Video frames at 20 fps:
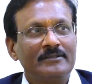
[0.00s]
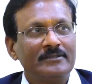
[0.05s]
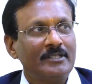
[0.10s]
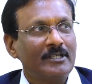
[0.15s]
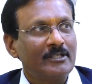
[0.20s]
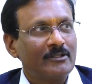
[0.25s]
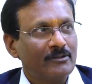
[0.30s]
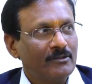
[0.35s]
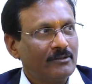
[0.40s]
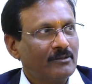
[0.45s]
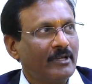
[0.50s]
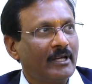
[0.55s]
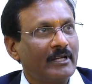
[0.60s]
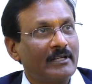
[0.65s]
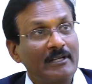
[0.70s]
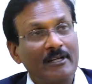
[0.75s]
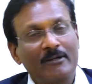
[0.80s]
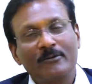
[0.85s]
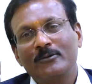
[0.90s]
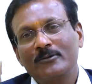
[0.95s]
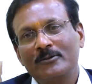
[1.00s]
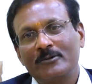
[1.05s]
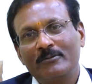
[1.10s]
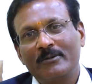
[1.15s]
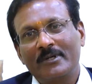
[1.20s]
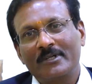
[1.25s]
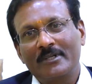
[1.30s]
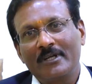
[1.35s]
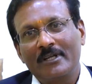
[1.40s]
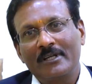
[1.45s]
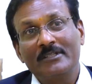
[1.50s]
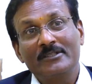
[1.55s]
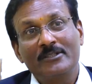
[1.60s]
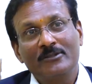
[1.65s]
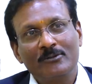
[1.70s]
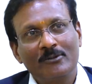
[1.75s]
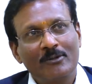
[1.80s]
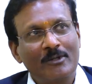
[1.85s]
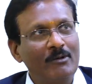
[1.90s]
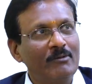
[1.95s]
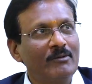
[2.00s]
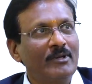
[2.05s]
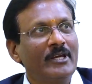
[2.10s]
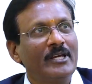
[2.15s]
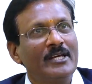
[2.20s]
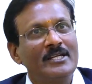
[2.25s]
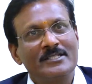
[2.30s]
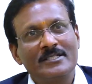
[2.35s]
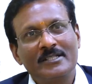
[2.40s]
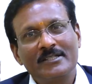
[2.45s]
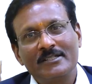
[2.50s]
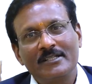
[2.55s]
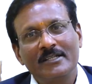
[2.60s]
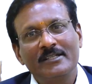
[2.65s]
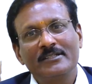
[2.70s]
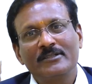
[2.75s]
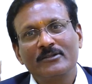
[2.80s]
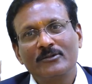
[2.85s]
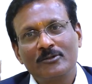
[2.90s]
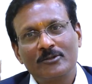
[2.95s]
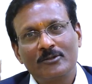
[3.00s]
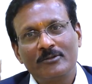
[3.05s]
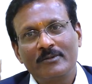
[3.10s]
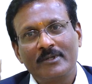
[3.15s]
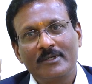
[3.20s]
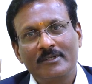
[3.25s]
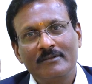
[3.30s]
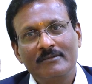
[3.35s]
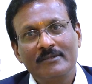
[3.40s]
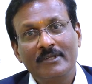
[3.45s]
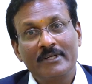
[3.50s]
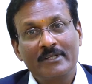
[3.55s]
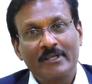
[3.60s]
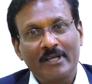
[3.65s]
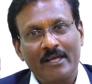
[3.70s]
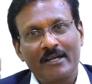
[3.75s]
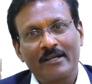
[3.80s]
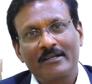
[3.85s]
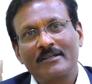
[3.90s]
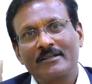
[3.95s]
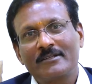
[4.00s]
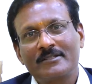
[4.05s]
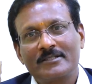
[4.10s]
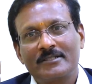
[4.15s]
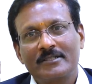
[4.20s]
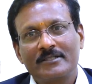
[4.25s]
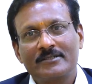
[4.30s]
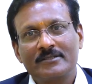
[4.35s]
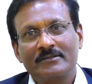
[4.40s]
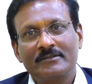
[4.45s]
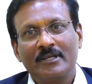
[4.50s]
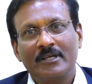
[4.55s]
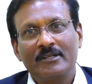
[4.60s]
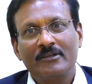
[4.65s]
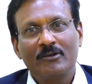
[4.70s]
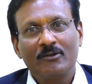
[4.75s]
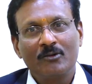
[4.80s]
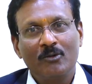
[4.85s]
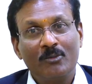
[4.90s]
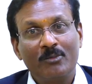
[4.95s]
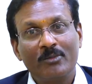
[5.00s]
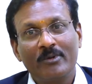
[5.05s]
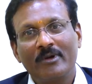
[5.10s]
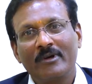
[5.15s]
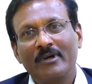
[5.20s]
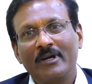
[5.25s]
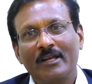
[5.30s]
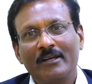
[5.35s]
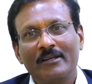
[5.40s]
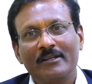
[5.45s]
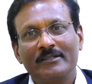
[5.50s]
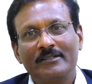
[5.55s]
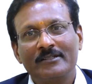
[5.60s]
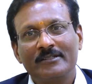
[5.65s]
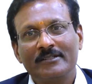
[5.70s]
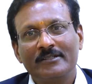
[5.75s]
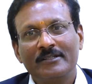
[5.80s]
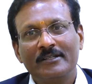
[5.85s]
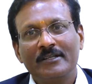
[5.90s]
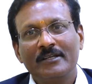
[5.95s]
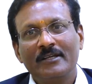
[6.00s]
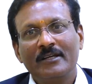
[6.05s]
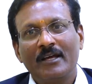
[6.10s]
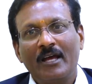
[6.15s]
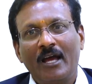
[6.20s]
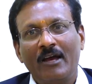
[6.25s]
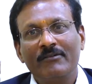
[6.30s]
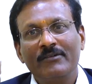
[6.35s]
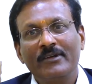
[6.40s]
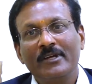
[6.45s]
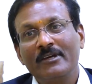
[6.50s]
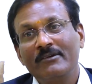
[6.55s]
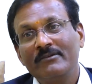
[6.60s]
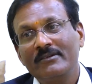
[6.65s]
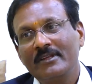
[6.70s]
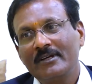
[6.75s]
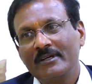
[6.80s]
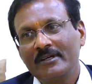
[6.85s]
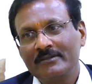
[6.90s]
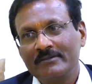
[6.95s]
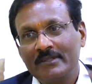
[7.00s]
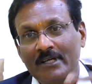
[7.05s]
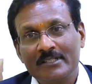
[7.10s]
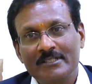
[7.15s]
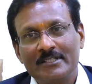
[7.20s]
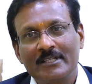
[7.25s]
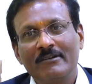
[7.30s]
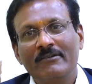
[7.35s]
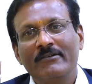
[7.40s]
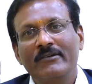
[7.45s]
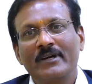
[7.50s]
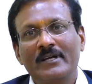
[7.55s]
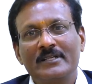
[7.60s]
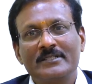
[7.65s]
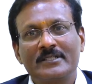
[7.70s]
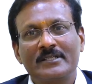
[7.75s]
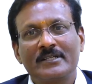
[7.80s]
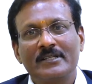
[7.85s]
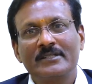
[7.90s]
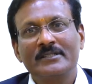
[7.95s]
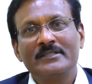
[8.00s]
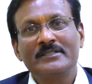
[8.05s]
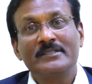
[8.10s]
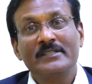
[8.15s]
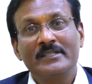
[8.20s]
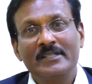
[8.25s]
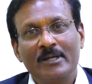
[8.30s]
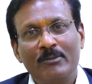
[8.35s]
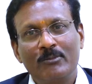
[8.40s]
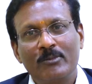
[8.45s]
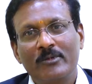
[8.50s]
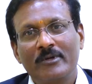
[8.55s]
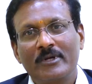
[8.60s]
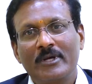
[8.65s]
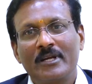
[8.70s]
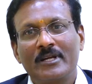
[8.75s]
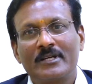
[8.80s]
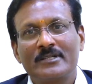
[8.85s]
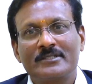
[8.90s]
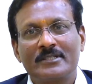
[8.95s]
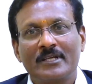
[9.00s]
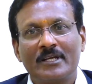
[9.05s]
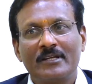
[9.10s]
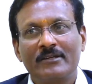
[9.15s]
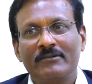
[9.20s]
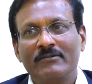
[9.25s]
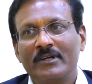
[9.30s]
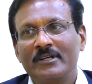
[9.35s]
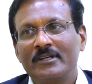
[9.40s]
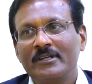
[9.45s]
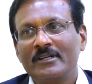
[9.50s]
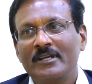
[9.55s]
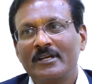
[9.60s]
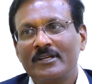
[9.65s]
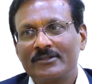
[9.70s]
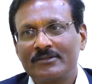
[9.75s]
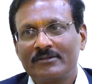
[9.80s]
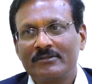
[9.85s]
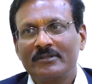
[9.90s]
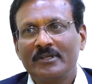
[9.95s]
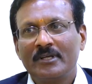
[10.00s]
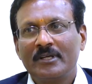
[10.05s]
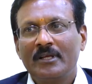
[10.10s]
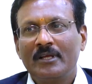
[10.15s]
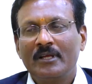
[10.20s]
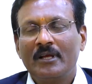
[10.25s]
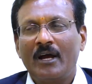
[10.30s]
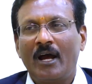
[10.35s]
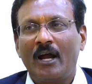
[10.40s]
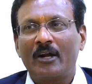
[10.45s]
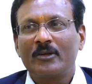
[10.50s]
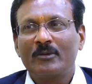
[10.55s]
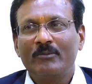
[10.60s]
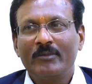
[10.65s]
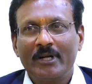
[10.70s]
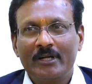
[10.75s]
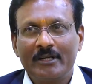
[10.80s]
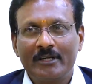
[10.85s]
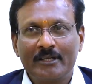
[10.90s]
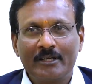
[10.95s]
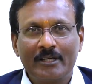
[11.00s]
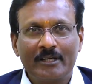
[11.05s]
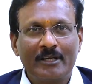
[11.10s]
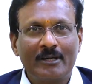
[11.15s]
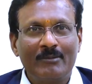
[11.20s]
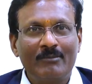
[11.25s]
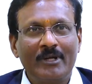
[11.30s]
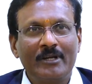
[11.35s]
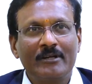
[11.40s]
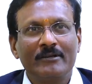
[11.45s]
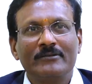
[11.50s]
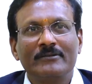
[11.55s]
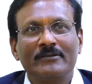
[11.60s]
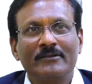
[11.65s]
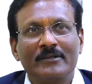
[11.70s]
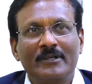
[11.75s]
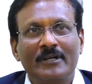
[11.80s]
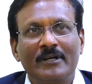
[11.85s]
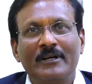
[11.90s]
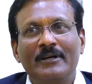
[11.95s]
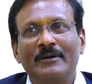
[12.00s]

చెట్టును ఎట్లా గుర్తుపట్టాలి ఎంత దూరం ఉన్నా ఏ చెట్టు ఏంటి గుర్తుపడతాం దాని క్యారెక్టరిస్టిక్స్ దాని యొక్క ఉపయోగాలు ఏంటి అవి ఏ విధంగా దాని సెల్వికల్చర్ ఏంటి సీడ్ ఎప్పుడు కలెక్ట్ చేయాలి ఇవన్నీ నేర్చుకుంటే ఆటోమేటిక్గా మనకు ఒక